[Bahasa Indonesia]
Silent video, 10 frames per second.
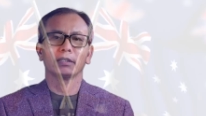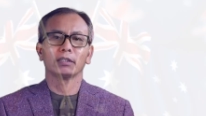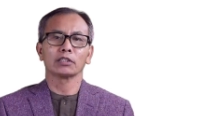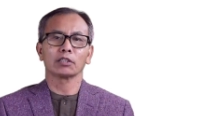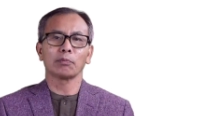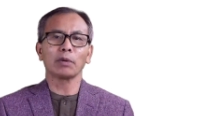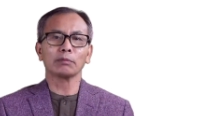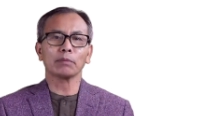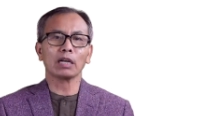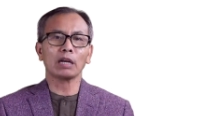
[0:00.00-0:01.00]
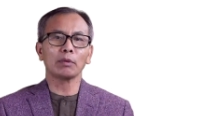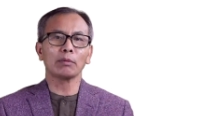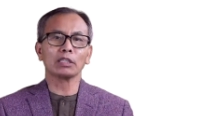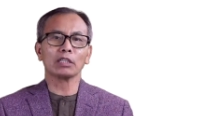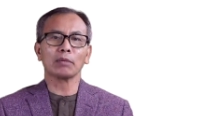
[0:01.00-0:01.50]
Sempat mengalami
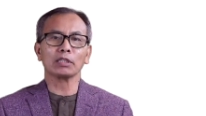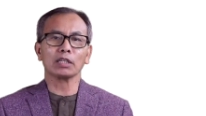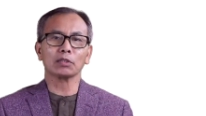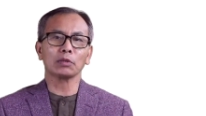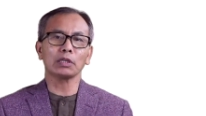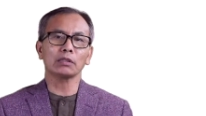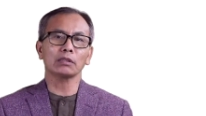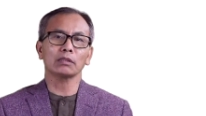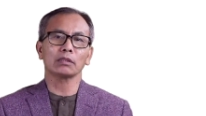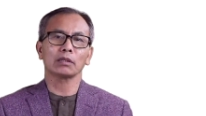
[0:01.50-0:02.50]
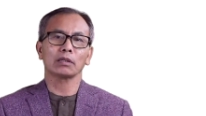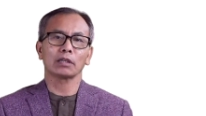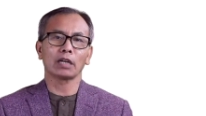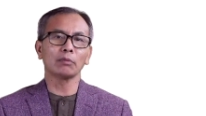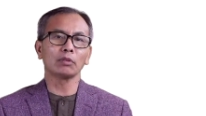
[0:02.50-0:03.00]
masa-masa sulit,
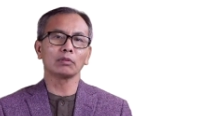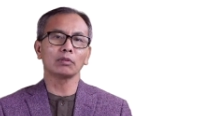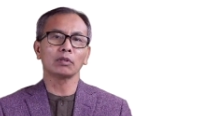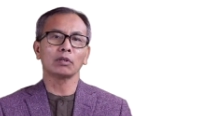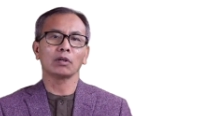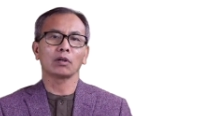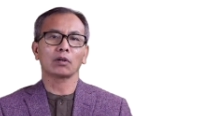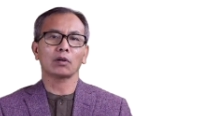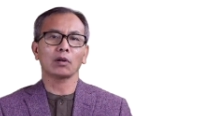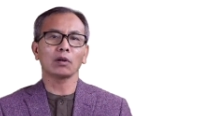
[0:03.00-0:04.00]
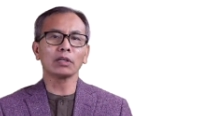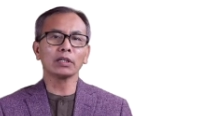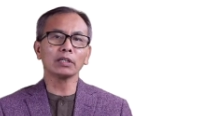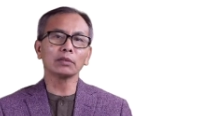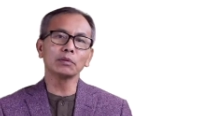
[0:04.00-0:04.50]
namun
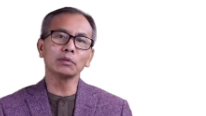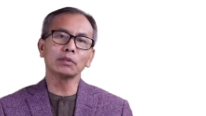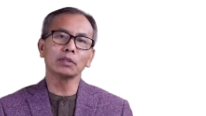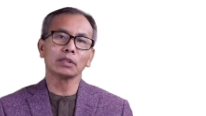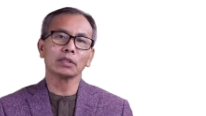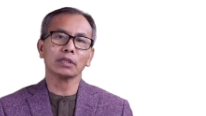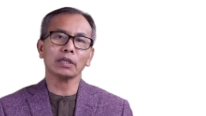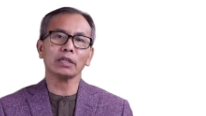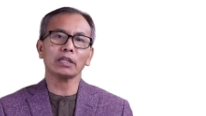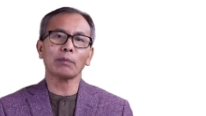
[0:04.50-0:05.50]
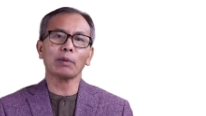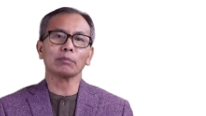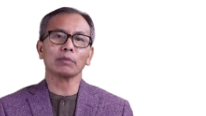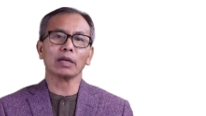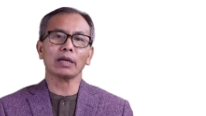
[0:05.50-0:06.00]
koloni itu kini dapat
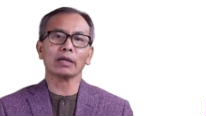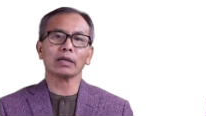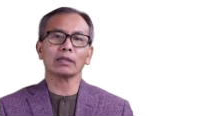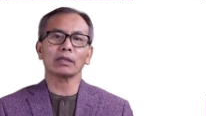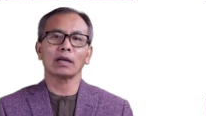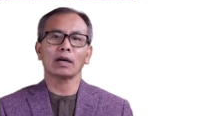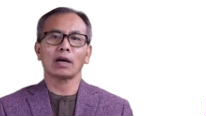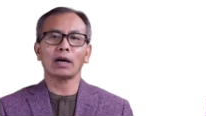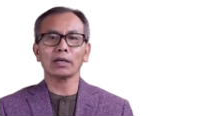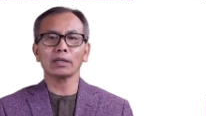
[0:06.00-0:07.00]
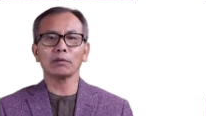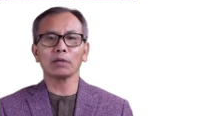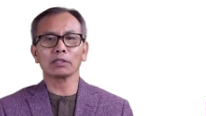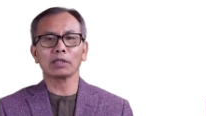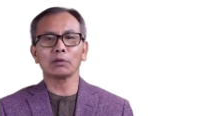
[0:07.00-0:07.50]
merayakan hari
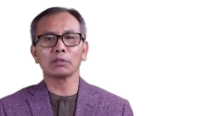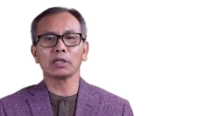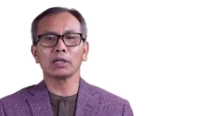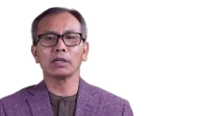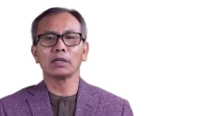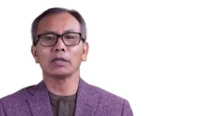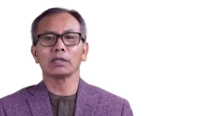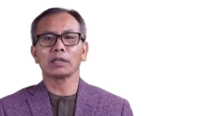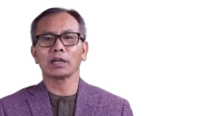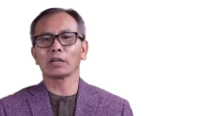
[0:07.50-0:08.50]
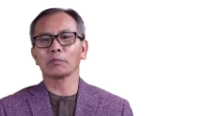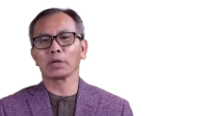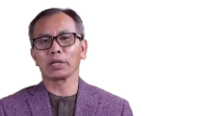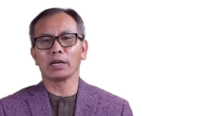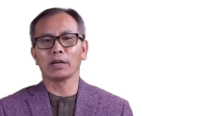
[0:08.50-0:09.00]
ulang tahunnya dengan
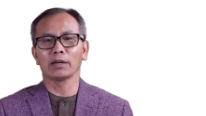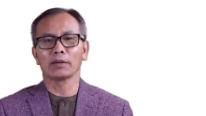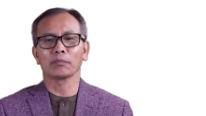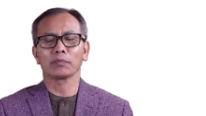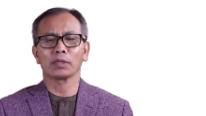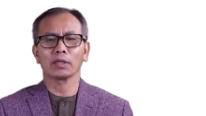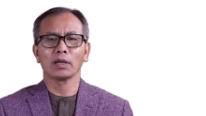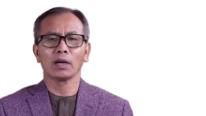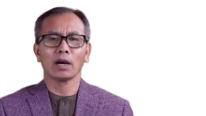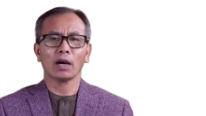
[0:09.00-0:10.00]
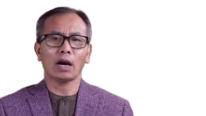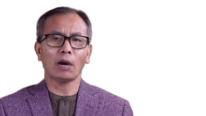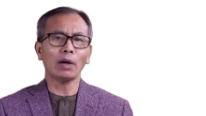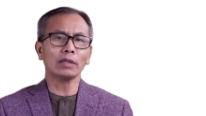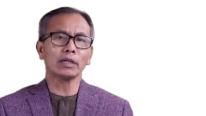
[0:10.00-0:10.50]
meriah.
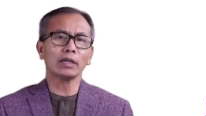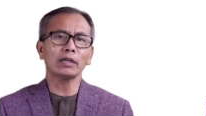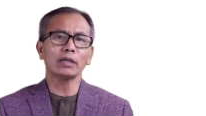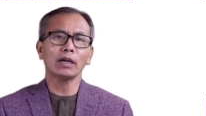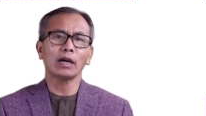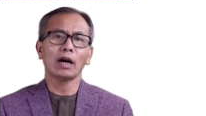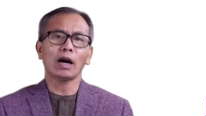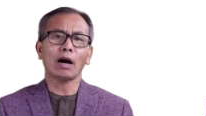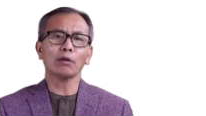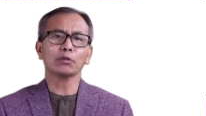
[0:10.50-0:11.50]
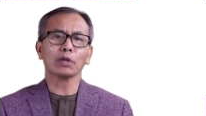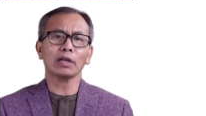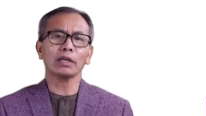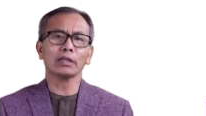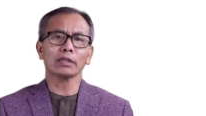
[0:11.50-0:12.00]
Awalnya,
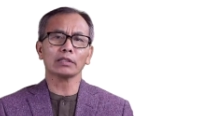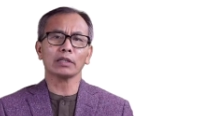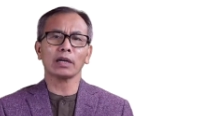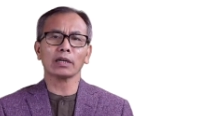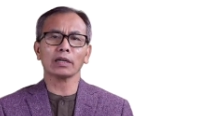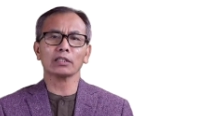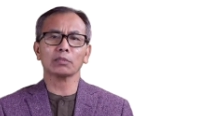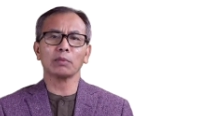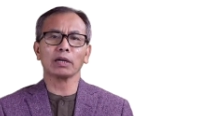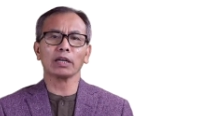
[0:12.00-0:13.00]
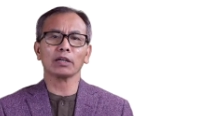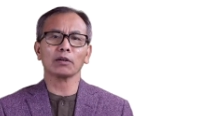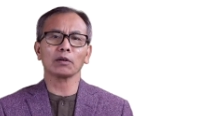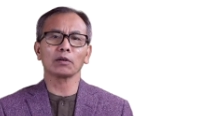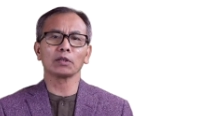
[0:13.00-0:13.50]
Australia direncanakan sebagai
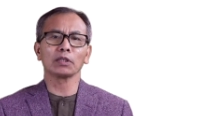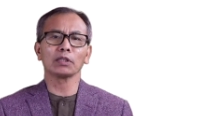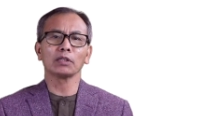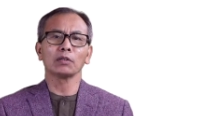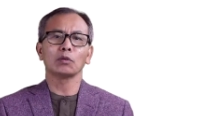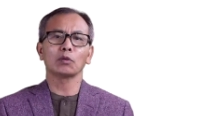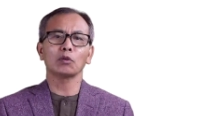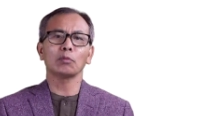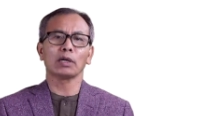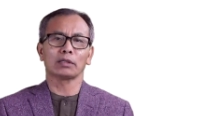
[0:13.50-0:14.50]
koloni hukuman.